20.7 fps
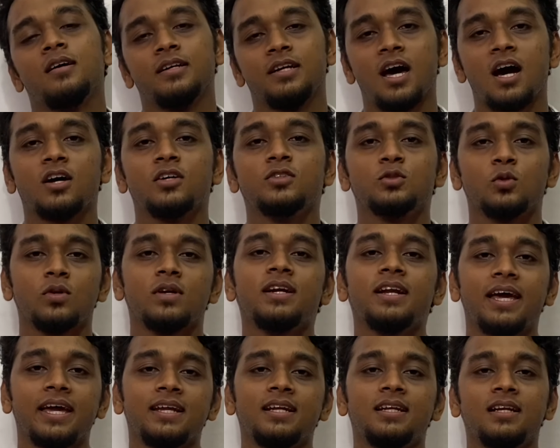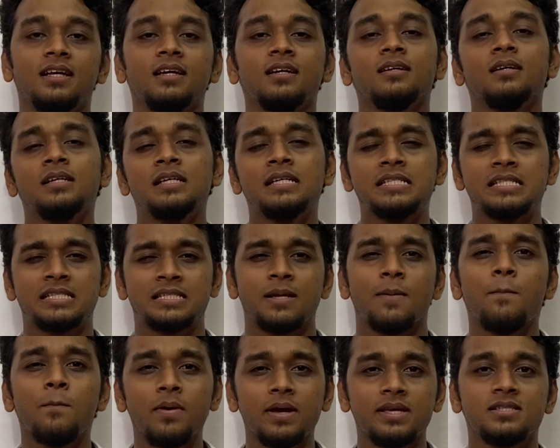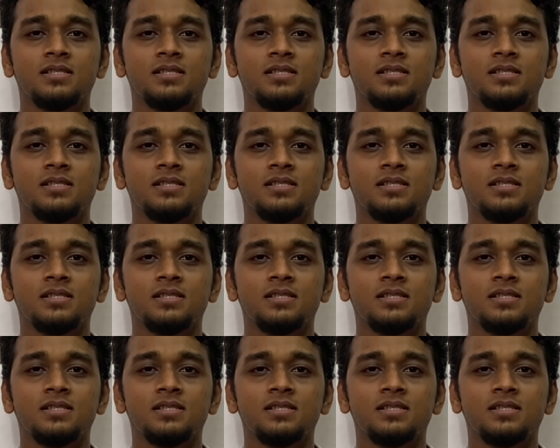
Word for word: நாங்கள் சொன்ன டயட்டில் ஸ்டெப் பை